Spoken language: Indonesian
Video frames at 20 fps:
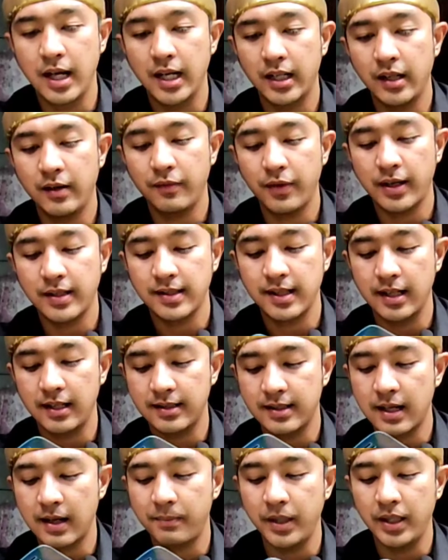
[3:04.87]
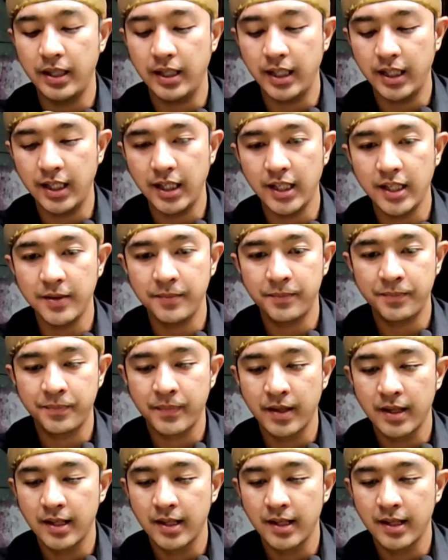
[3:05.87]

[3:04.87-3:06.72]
dari facial sub ini.